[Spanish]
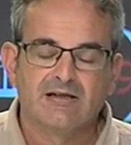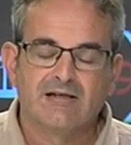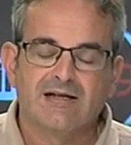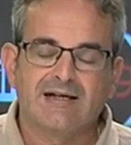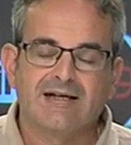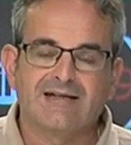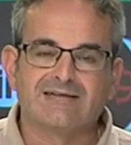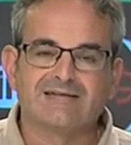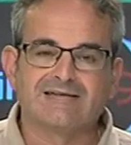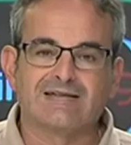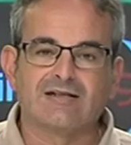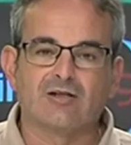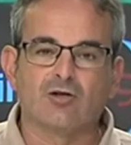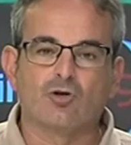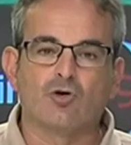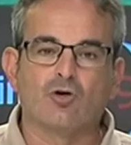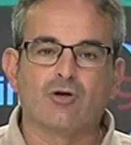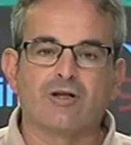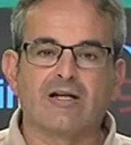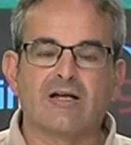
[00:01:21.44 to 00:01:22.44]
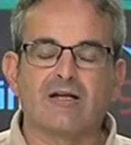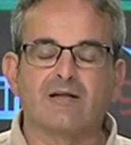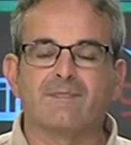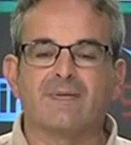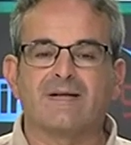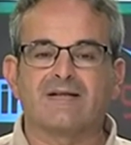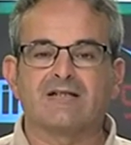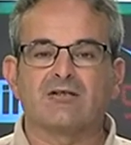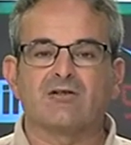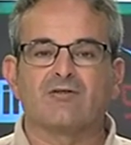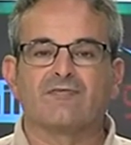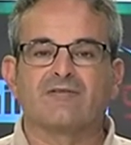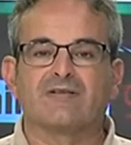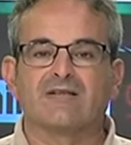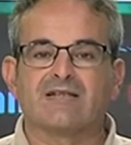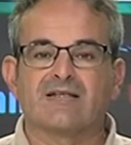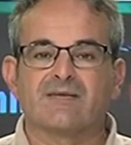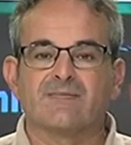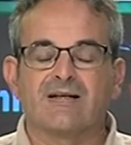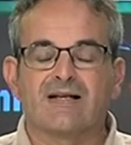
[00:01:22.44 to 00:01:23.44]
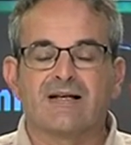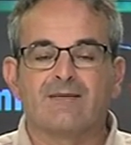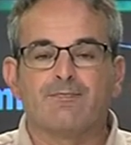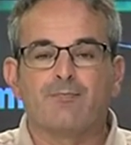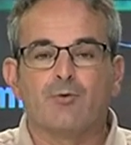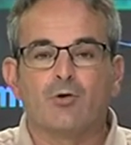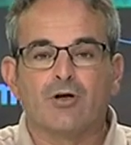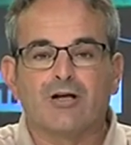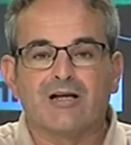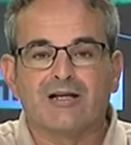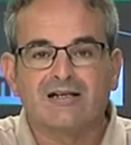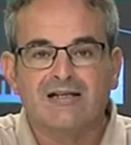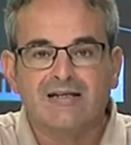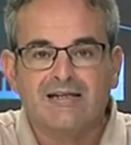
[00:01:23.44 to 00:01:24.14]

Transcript: ante el Coria el pasado fin de semana por el